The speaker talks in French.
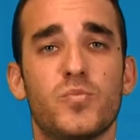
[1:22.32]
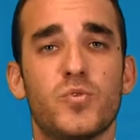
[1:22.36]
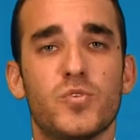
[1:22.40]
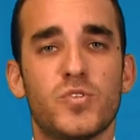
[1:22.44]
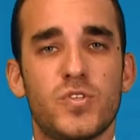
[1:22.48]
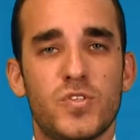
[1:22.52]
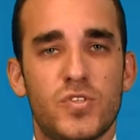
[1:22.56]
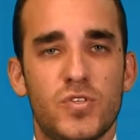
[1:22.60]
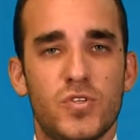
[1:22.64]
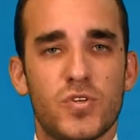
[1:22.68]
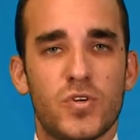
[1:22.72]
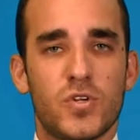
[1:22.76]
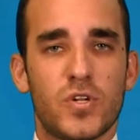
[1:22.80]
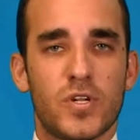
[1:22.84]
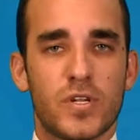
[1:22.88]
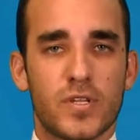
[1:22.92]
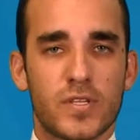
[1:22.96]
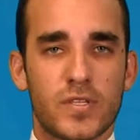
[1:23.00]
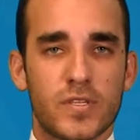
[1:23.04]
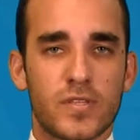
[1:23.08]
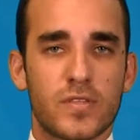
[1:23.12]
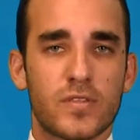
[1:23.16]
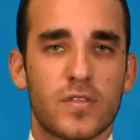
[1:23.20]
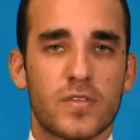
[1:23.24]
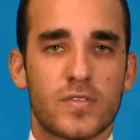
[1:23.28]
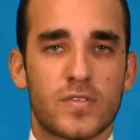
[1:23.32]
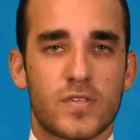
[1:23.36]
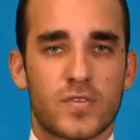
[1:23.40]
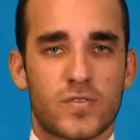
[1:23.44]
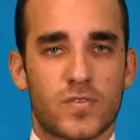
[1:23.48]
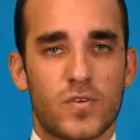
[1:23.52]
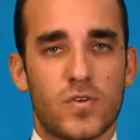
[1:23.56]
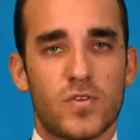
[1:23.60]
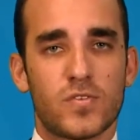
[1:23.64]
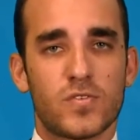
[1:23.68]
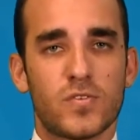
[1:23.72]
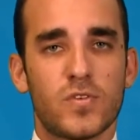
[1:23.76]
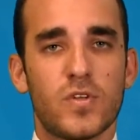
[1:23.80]
positionne dans ce
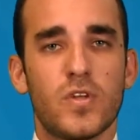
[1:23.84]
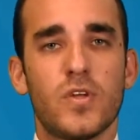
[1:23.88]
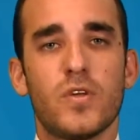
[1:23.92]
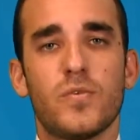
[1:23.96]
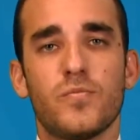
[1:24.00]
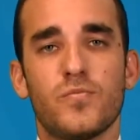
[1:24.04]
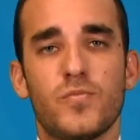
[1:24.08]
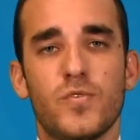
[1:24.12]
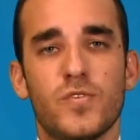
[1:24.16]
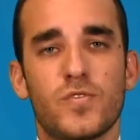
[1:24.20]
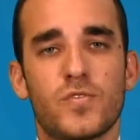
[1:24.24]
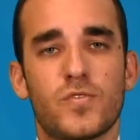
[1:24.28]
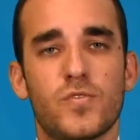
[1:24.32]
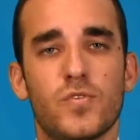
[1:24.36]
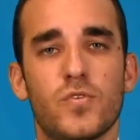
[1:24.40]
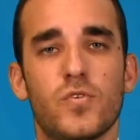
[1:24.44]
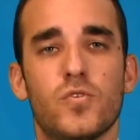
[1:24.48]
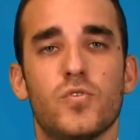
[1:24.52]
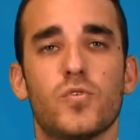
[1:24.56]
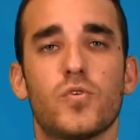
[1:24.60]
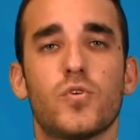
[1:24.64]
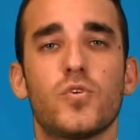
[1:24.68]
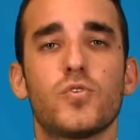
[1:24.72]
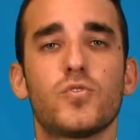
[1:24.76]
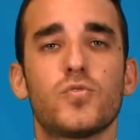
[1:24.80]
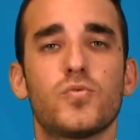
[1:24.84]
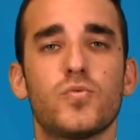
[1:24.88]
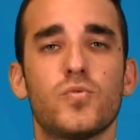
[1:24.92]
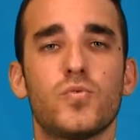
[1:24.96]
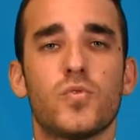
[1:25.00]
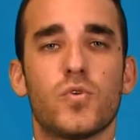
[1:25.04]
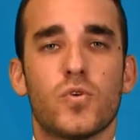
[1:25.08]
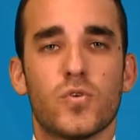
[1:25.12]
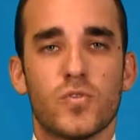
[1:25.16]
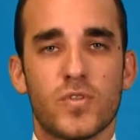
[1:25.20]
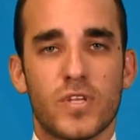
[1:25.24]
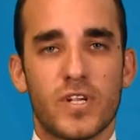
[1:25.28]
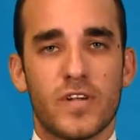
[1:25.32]
sens, puisque le
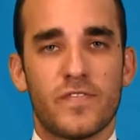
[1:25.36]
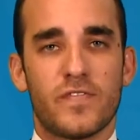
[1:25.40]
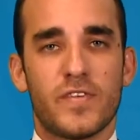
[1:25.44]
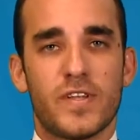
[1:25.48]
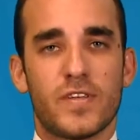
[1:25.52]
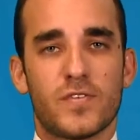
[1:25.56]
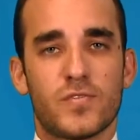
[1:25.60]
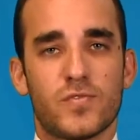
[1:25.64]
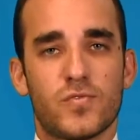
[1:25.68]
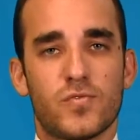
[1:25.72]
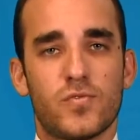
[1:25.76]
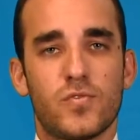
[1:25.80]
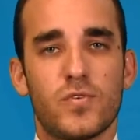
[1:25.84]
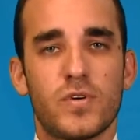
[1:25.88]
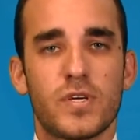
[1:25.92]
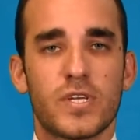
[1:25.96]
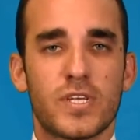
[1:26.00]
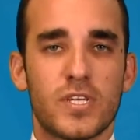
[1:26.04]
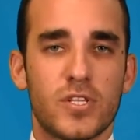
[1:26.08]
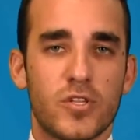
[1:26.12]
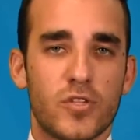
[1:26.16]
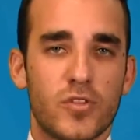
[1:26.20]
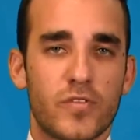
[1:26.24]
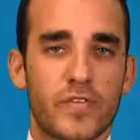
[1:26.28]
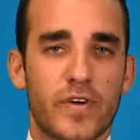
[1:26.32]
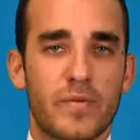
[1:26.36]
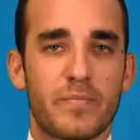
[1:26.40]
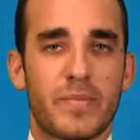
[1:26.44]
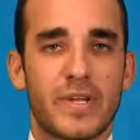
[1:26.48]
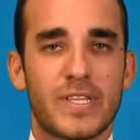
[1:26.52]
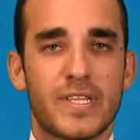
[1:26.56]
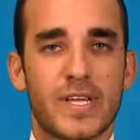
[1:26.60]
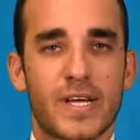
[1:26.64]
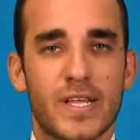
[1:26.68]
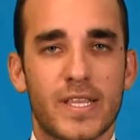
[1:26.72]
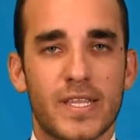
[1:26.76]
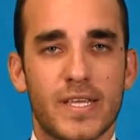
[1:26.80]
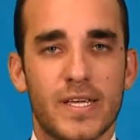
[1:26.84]
retour de l'inflation, qui ne devrait pas
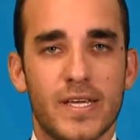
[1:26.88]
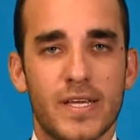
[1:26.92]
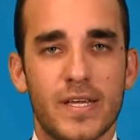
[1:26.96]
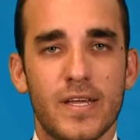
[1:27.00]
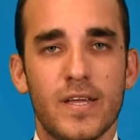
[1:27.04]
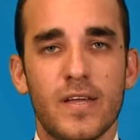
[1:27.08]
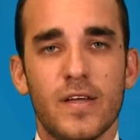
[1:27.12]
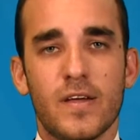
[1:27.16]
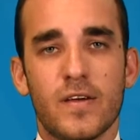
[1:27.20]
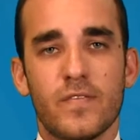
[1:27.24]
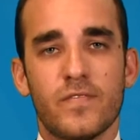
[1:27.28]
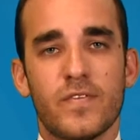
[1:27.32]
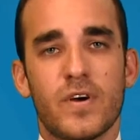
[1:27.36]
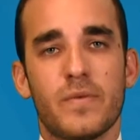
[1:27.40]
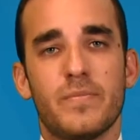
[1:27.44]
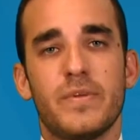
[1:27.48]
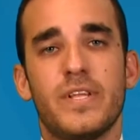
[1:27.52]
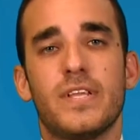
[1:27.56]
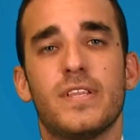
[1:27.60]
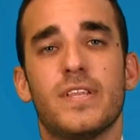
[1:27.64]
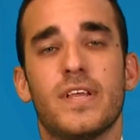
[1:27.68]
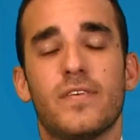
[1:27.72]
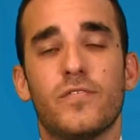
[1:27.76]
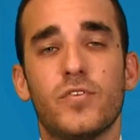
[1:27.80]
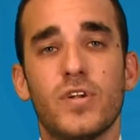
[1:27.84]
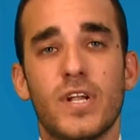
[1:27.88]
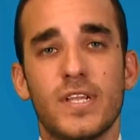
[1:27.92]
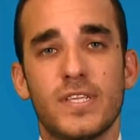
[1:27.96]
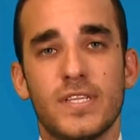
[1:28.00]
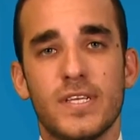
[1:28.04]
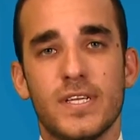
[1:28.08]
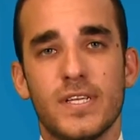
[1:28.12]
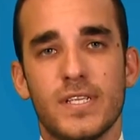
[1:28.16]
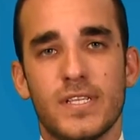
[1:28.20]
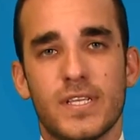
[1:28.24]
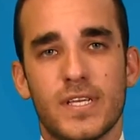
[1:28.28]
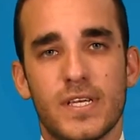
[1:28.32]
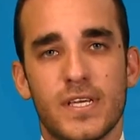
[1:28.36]
tarder, va amener de la
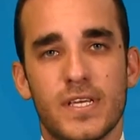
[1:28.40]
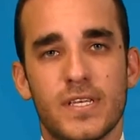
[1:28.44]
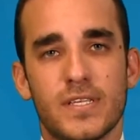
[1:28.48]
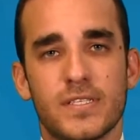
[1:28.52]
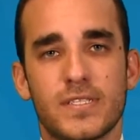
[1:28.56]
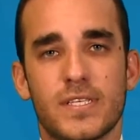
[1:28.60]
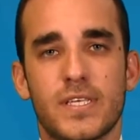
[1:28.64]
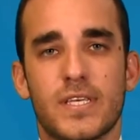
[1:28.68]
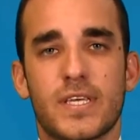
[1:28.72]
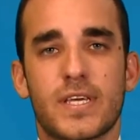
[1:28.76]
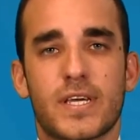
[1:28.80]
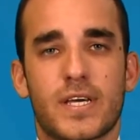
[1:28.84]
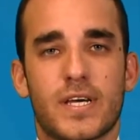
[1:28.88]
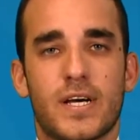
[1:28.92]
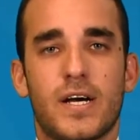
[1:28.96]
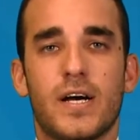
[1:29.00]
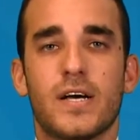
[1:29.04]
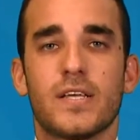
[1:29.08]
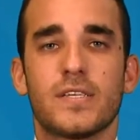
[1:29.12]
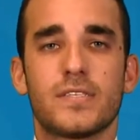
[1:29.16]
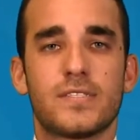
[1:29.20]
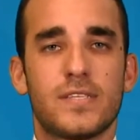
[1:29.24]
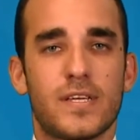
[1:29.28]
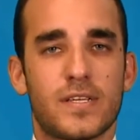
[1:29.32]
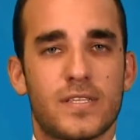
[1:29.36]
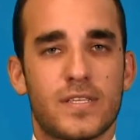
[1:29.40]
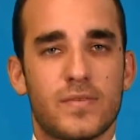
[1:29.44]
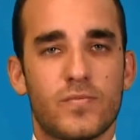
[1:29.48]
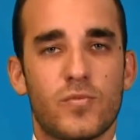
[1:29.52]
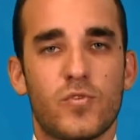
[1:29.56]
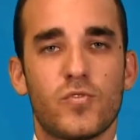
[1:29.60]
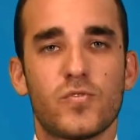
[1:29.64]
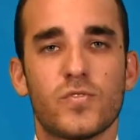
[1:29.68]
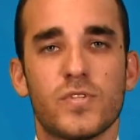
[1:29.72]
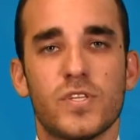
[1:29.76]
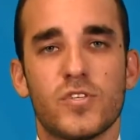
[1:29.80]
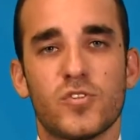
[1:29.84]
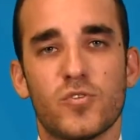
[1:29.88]
volatilité, ce qui créera
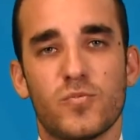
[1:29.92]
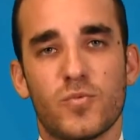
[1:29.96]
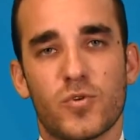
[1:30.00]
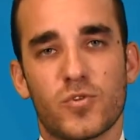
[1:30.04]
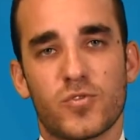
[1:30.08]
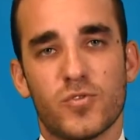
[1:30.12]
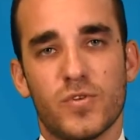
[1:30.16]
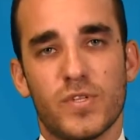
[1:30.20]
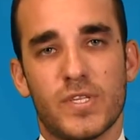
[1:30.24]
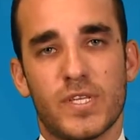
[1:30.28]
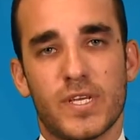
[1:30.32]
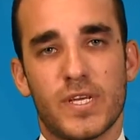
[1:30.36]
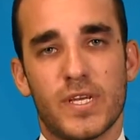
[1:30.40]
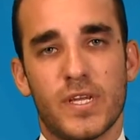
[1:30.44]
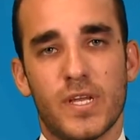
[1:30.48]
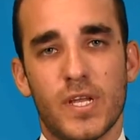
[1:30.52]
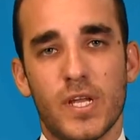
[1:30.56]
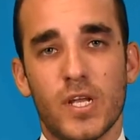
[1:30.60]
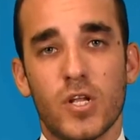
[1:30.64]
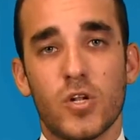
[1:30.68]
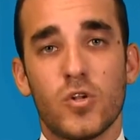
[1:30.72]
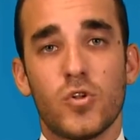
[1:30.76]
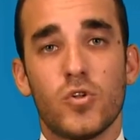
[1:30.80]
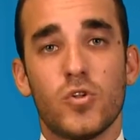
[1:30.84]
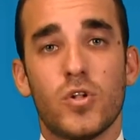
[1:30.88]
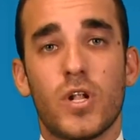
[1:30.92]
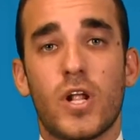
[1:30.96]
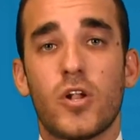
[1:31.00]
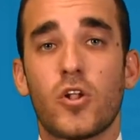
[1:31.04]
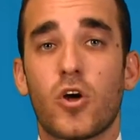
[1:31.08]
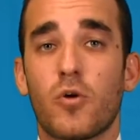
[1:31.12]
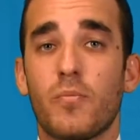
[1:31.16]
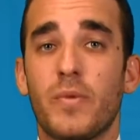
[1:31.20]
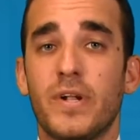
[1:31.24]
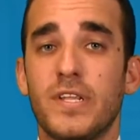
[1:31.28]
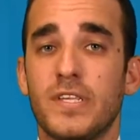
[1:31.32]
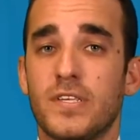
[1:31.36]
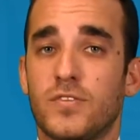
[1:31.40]
certainement des opportunités, la
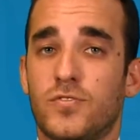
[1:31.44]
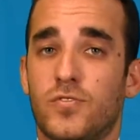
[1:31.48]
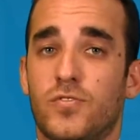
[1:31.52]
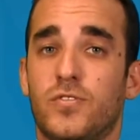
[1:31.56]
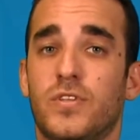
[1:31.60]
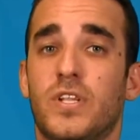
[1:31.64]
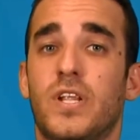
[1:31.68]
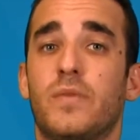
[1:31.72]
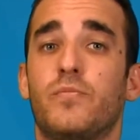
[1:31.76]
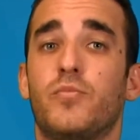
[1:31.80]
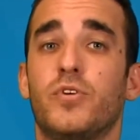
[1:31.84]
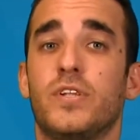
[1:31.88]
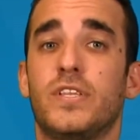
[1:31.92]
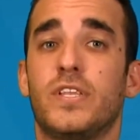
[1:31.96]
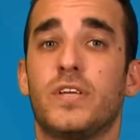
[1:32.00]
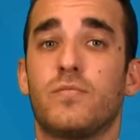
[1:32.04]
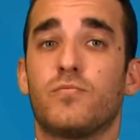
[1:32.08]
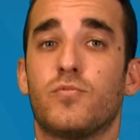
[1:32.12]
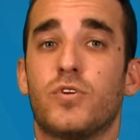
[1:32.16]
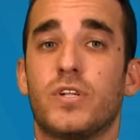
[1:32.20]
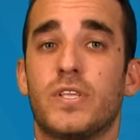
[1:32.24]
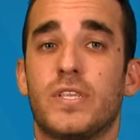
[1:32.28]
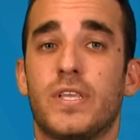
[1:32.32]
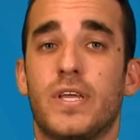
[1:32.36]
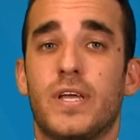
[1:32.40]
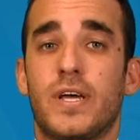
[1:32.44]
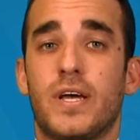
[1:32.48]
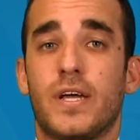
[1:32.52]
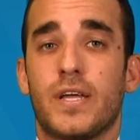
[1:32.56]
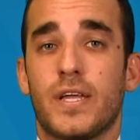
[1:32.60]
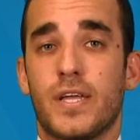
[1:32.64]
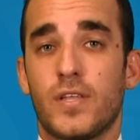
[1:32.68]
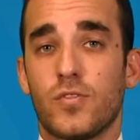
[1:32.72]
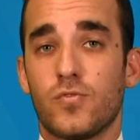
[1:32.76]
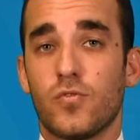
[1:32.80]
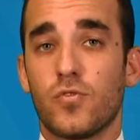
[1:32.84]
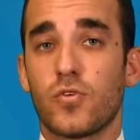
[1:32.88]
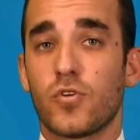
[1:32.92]
normalisation de la politique monétaire
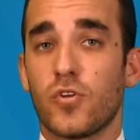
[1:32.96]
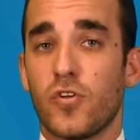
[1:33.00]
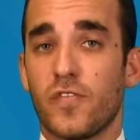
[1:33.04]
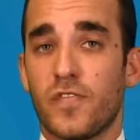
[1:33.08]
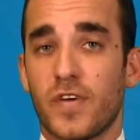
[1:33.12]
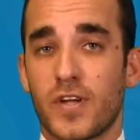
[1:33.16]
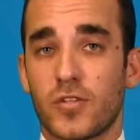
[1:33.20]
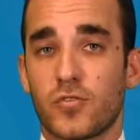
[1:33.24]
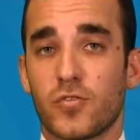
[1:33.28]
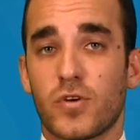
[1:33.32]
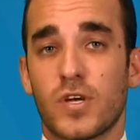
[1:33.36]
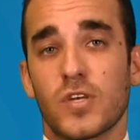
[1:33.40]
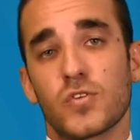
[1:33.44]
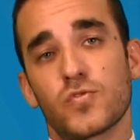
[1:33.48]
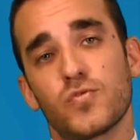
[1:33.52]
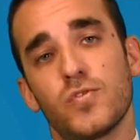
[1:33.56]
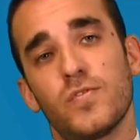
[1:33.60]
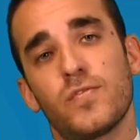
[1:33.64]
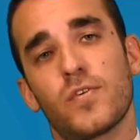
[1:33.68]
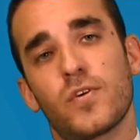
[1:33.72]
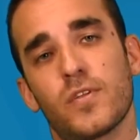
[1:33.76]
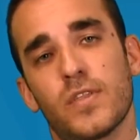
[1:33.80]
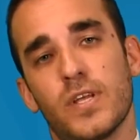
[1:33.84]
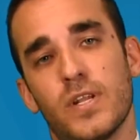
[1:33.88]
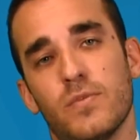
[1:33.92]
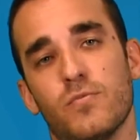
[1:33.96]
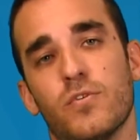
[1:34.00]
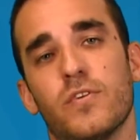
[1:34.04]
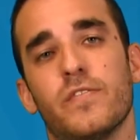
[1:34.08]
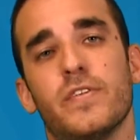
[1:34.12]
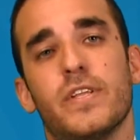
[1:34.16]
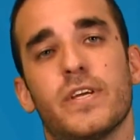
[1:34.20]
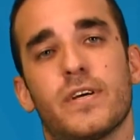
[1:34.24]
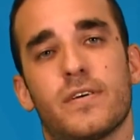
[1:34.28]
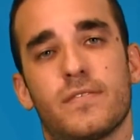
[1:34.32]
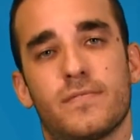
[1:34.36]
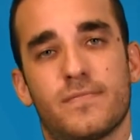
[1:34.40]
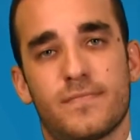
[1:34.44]
est donc le facteur à suivre dans les mois à
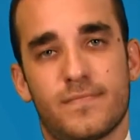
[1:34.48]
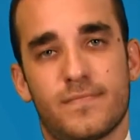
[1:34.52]
venir.